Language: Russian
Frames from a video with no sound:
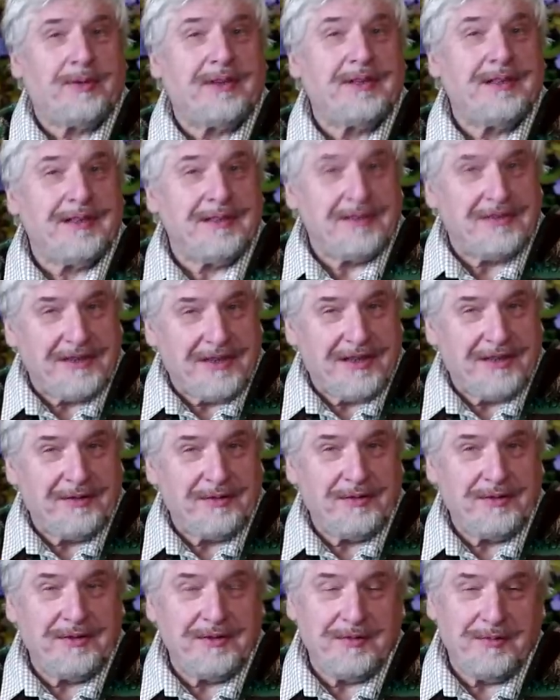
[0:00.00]
я продолжаю
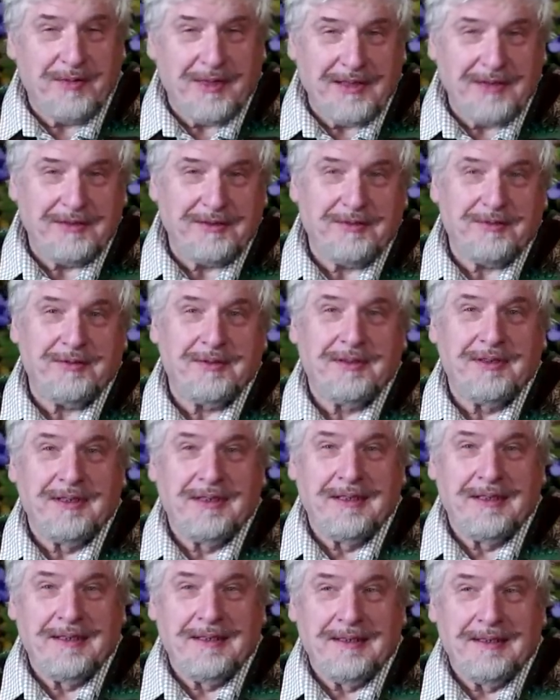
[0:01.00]
эту тематику
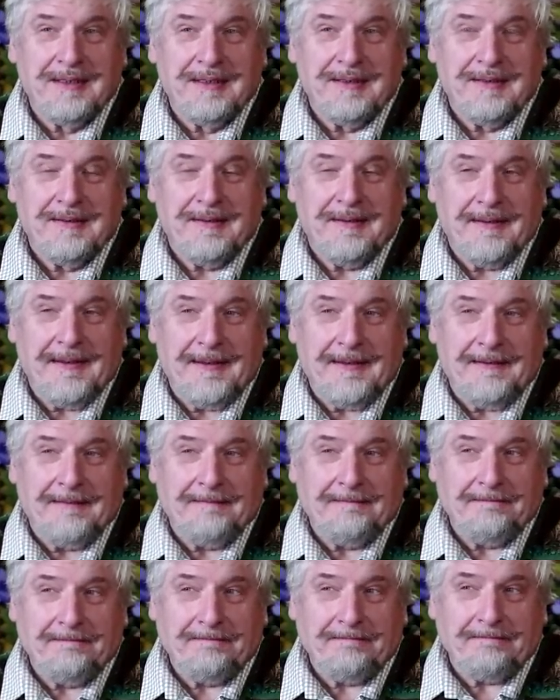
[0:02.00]
и
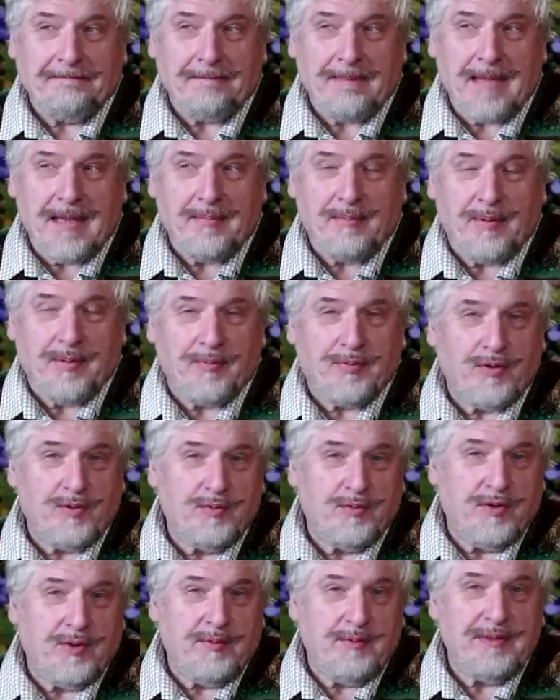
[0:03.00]

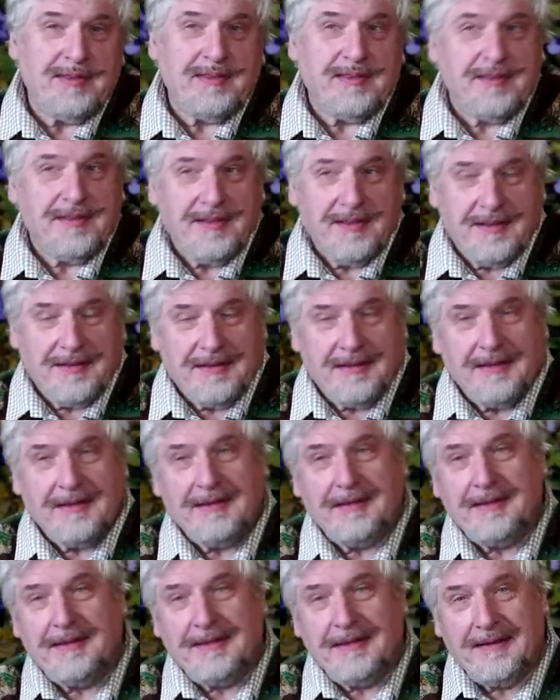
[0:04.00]
попробую объяснить,
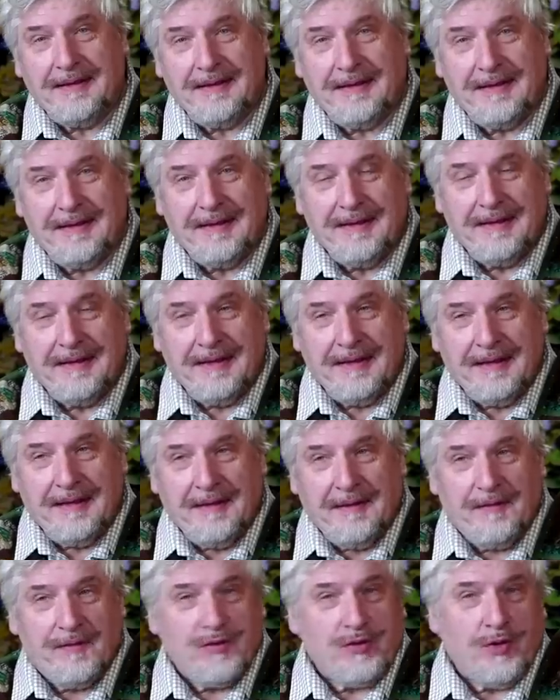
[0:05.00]

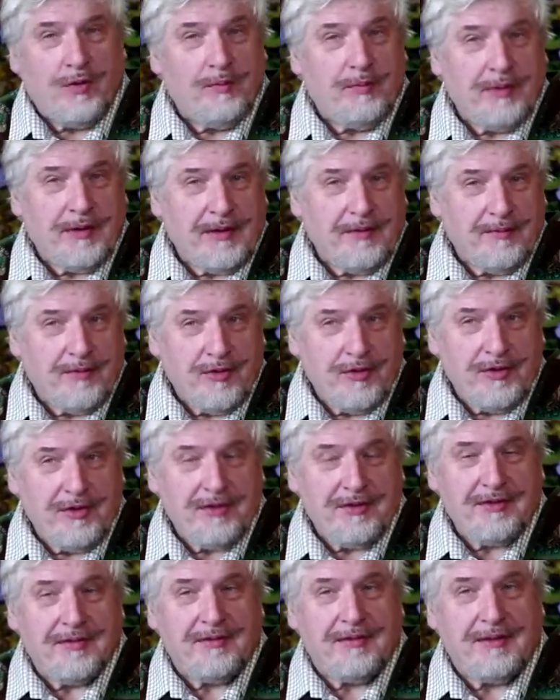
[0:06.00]
в чем
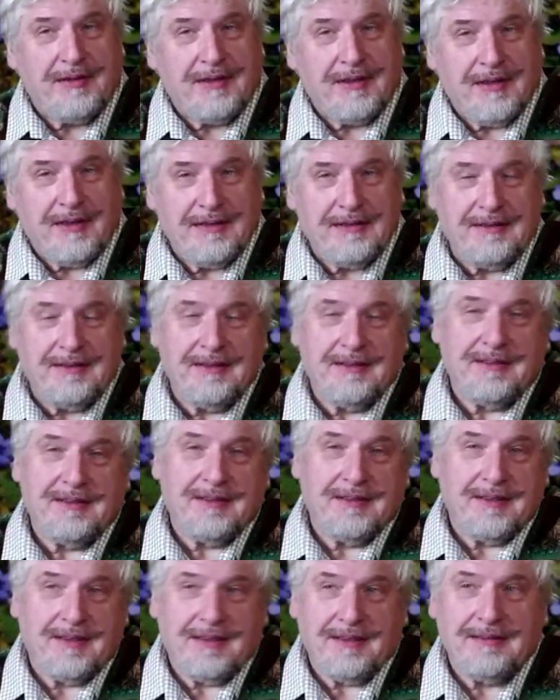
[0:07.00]
преимущество и
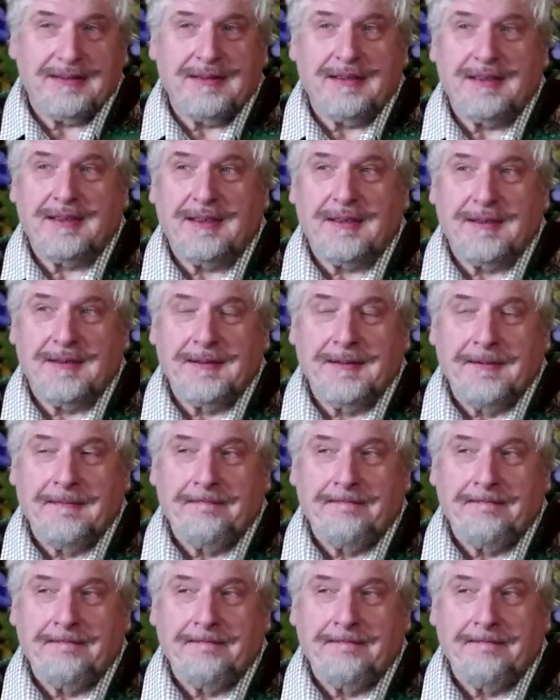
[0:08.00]
разница разных